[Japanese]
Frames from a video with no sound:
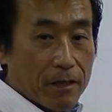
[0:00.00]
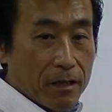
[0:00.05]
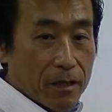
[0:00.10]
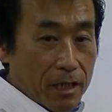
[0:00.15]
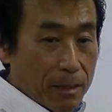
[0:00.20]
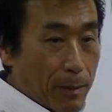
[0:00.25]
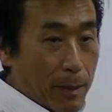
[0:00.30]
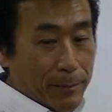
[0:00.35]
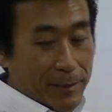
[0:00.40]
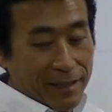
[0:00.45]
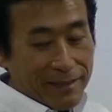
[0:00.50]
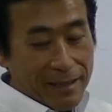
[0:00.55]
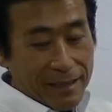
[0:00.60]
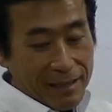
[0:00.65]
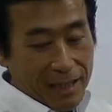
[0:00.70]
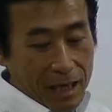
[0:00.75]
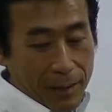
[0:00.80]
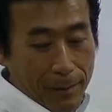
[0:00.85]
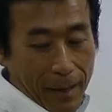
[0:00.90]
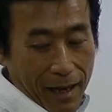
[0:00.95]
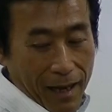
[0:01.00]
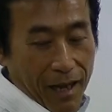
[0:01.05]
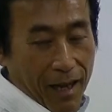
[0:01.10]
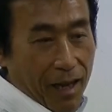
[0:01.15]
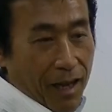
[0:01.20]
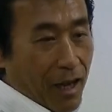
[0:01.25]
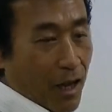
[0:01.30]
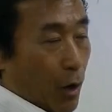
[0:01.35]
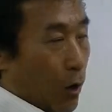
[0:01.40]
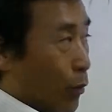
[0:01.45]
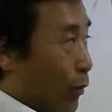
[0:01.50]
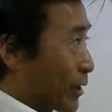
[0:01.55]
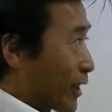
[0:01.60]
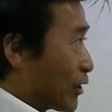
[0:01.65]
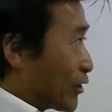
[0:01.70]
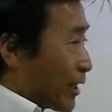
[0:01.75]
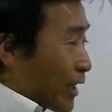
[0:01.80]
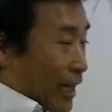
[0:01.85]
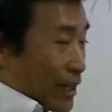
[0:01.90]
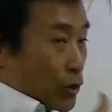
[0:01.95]
今皆さんならば
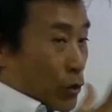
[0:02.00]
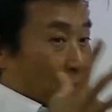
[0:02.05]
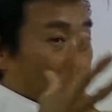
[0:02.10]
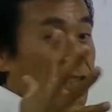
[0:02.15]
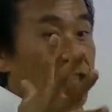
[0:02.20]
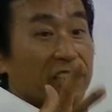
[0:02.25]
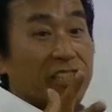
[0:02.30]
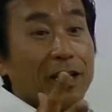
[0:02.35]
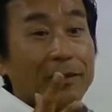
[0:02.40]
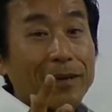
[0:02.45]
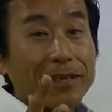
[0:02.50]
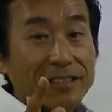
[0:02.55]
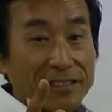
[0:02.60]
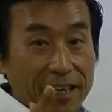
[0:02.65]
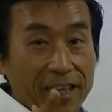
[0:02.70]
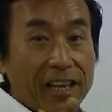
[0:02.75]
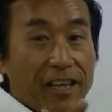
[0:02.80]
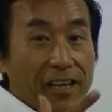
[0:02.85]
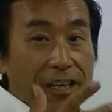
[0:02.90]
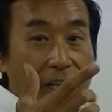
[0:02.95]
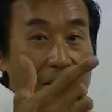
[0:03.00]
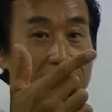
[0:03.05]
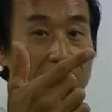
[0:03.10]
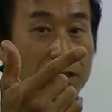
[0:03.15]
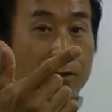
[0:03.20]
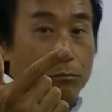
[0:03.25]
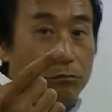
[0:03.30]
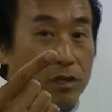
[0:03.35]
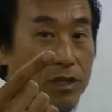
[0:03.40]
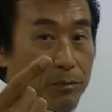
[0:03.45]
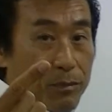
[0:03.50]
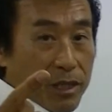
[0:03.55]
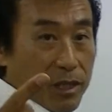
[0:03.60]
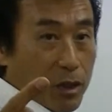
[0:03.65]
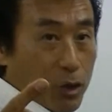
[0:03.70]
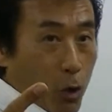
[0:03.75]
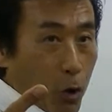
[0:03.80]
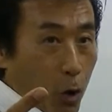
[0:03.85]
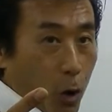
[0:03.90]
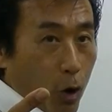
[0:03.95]
私の話を聞いてますね耳
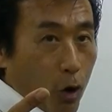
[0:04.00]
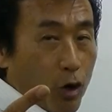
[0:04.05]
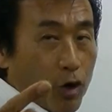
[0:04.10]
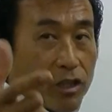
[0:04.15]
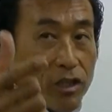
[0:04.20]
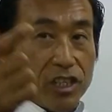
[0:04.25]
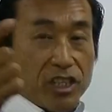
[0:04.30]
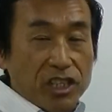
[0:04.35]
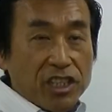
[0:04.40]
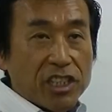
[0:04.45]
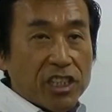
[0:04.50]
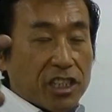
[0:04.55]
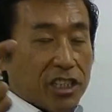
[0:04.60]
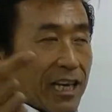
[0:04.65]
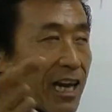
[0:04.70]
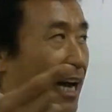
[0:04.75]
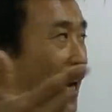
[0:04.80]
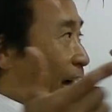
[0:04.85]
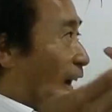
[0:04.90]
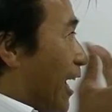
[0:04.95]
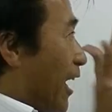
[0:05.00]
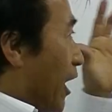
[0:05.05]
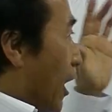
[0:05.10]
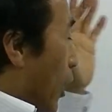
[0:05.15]
と意識が